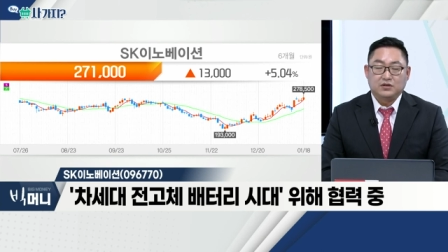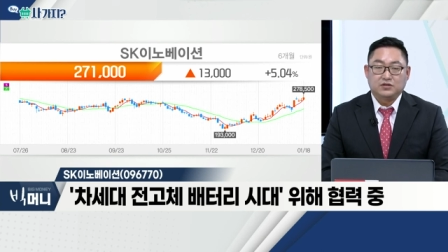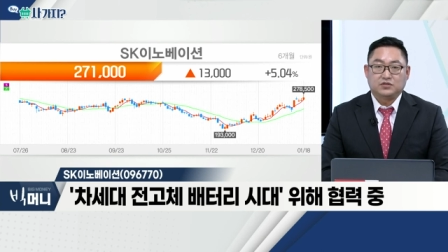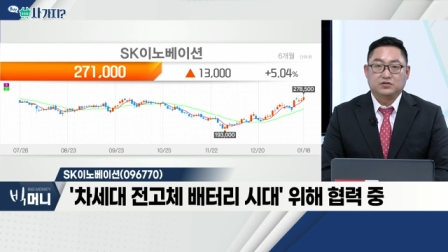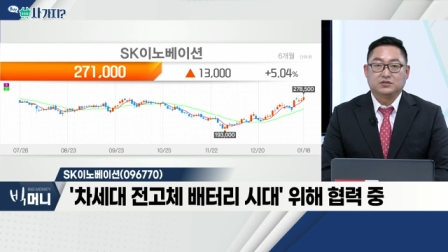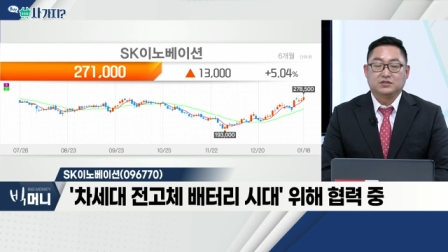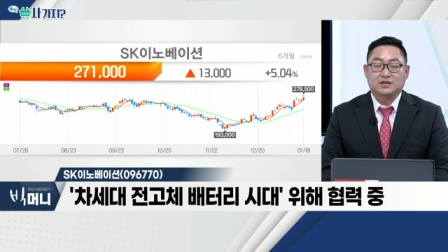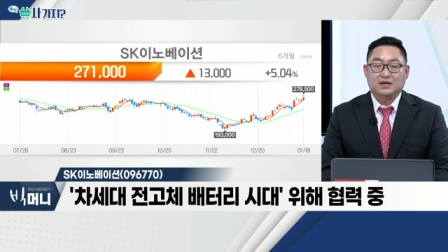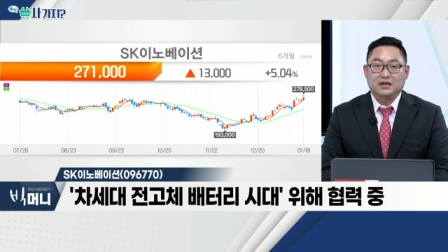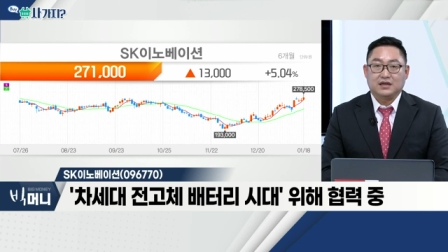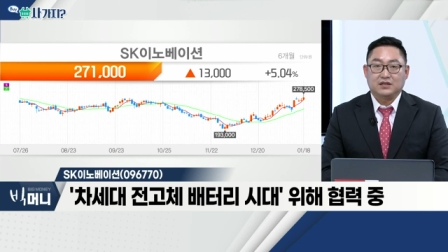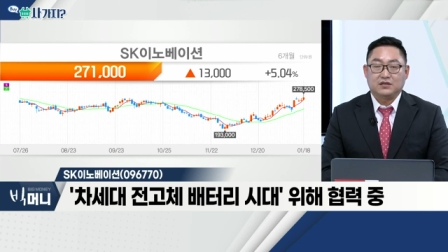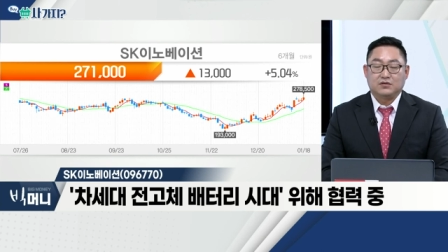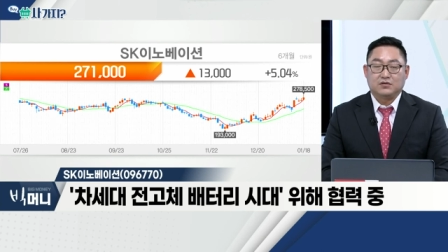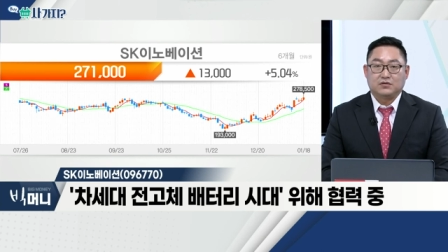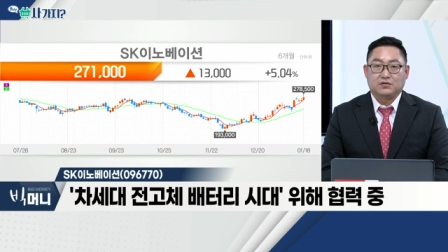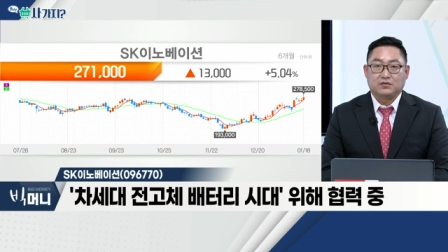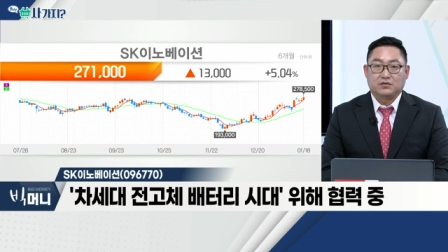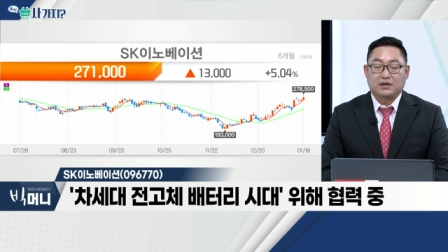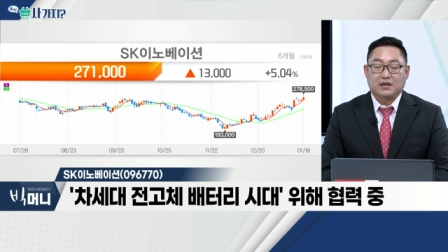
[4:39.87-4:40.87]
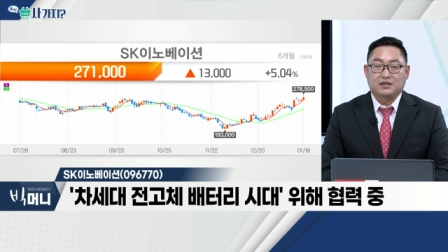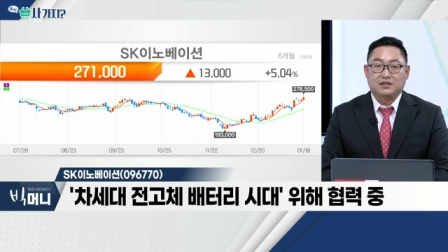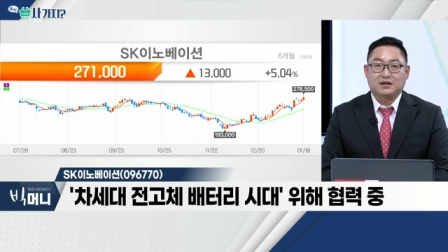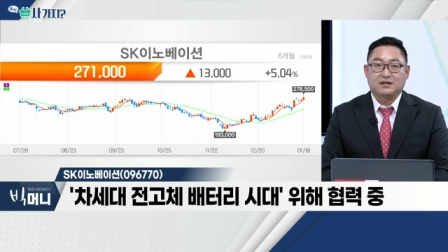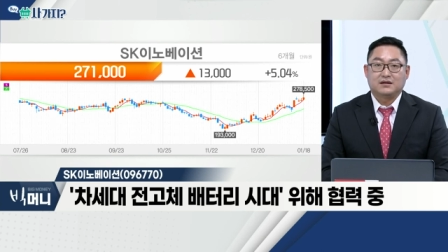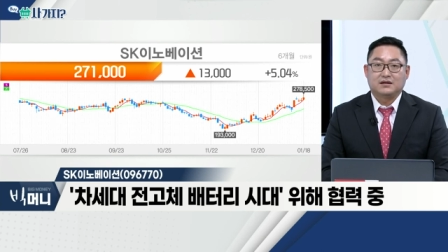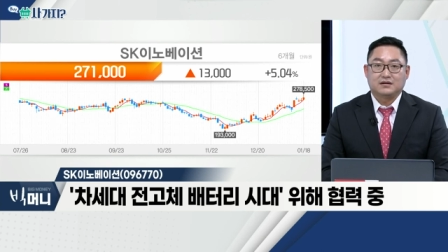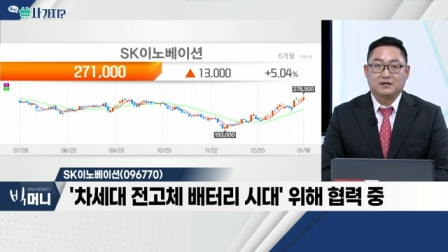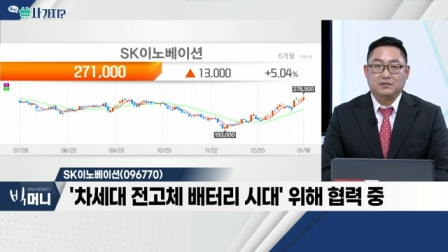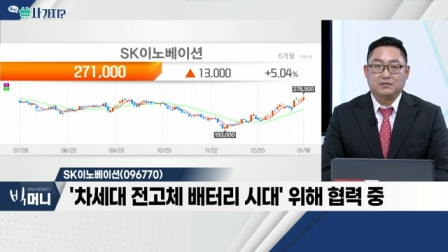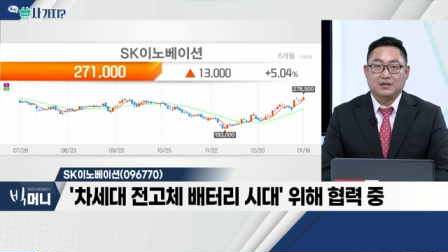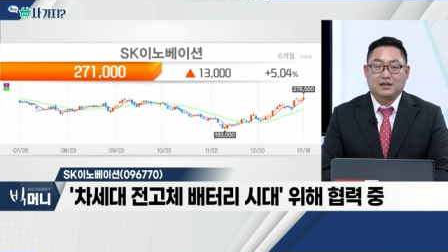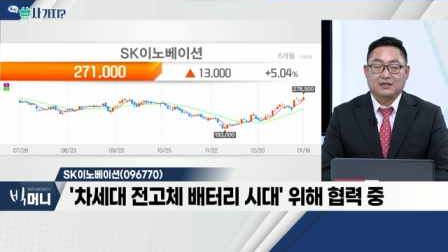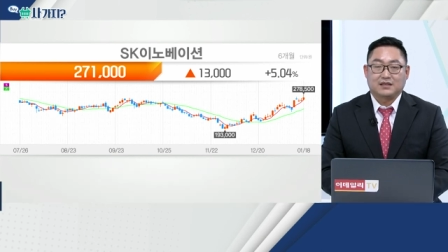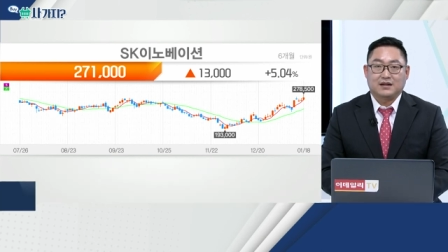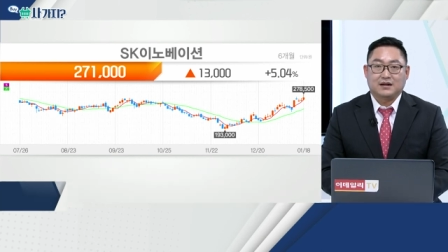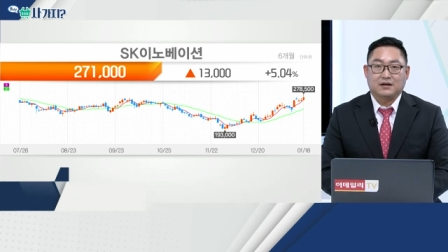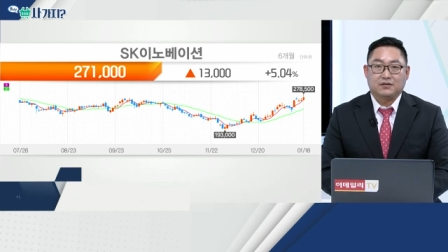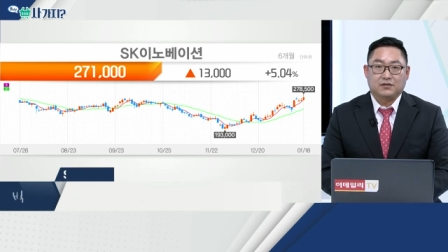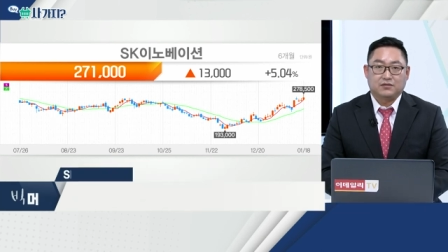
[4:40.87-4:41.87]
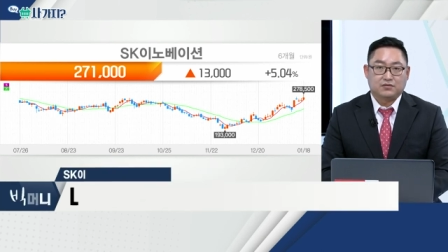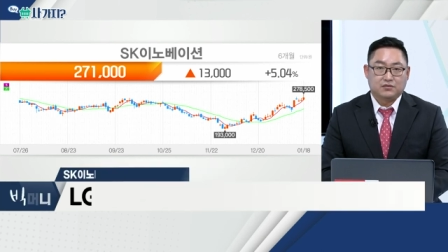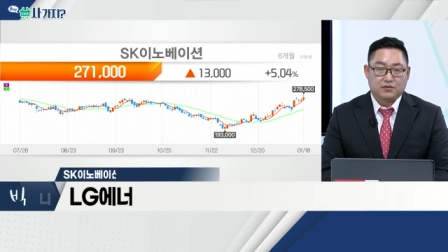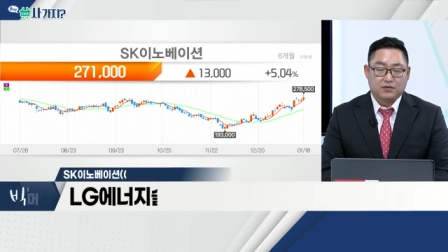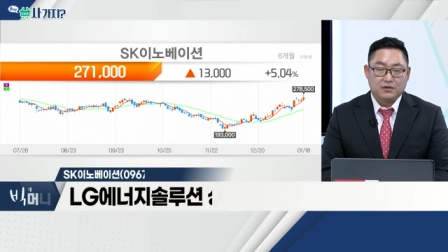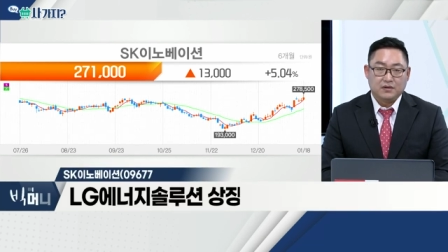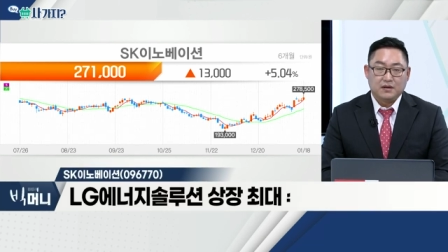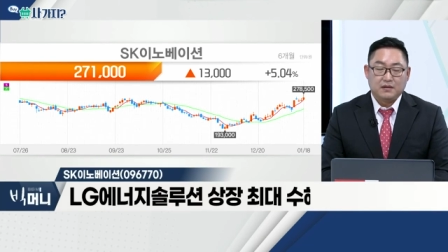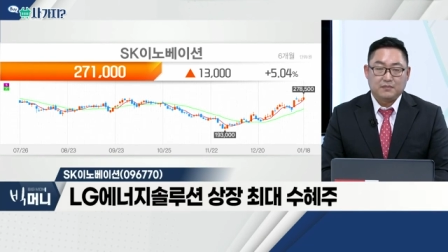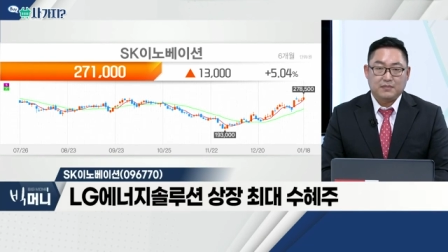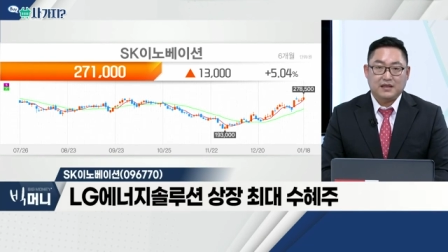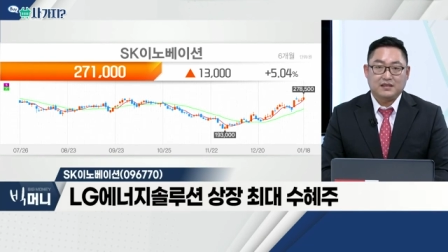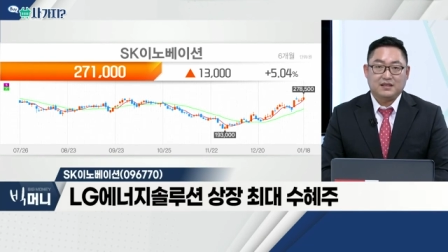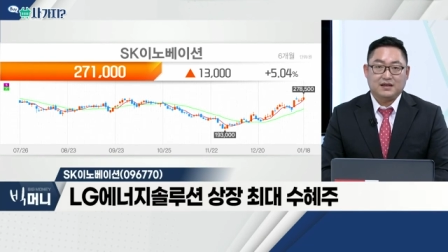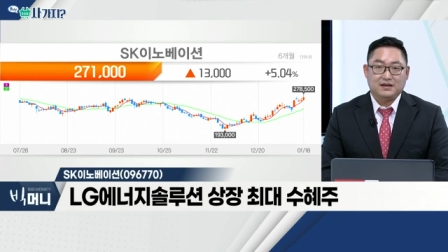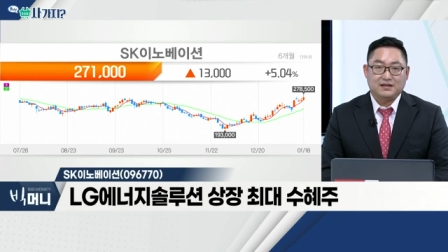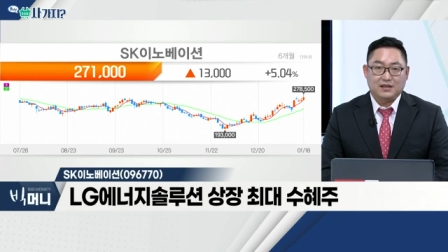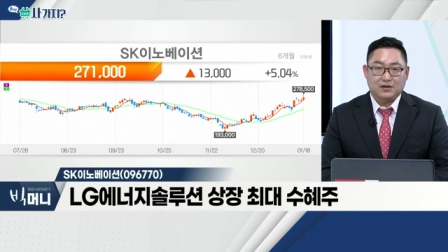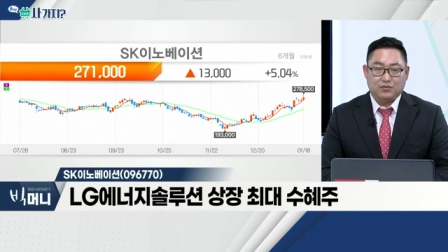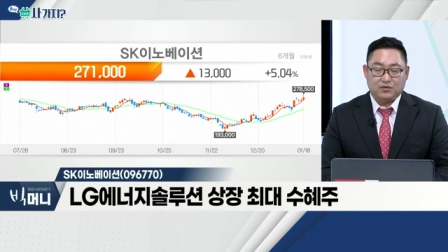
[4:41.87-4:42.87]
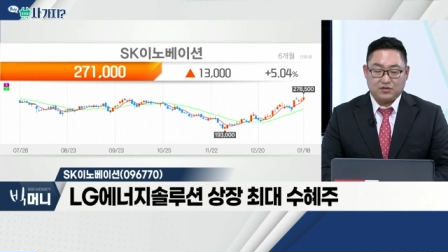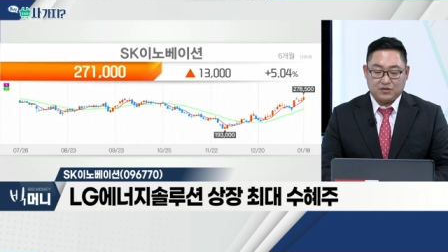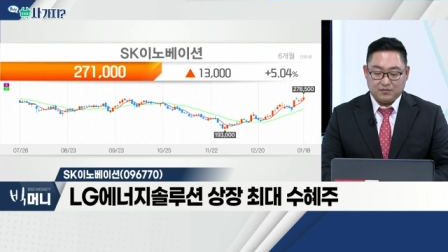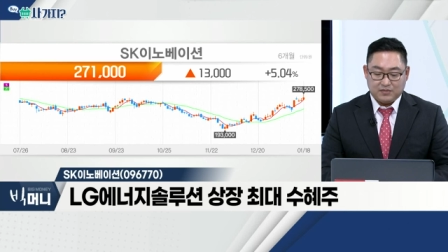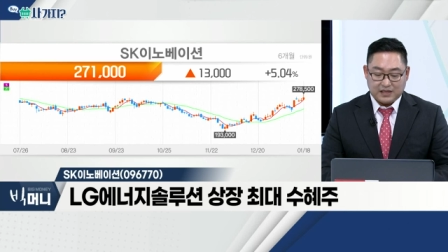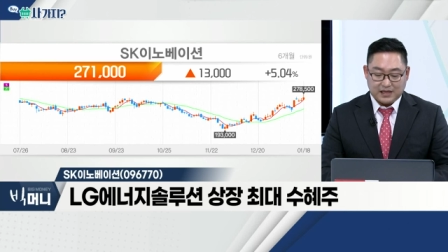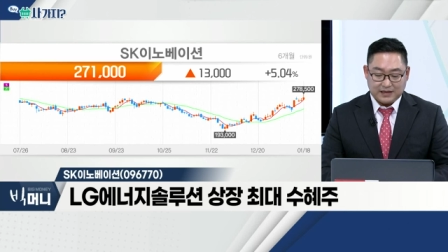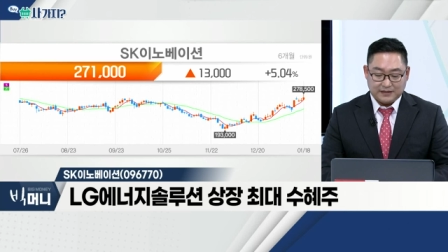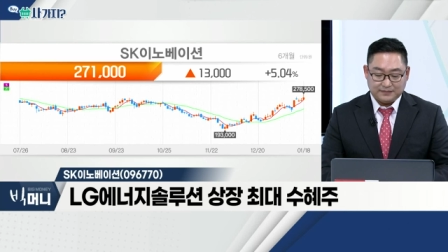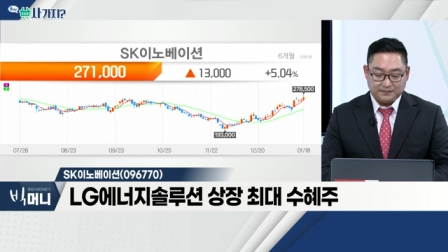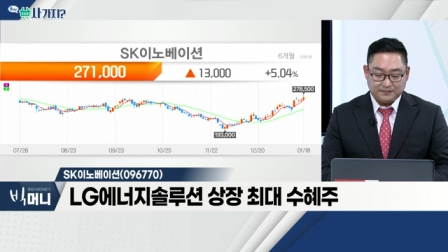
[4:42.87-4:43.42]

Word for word: 중장기적으로 괜찮은 흐름이 나타날 것으로 판단이 되고 있습니다.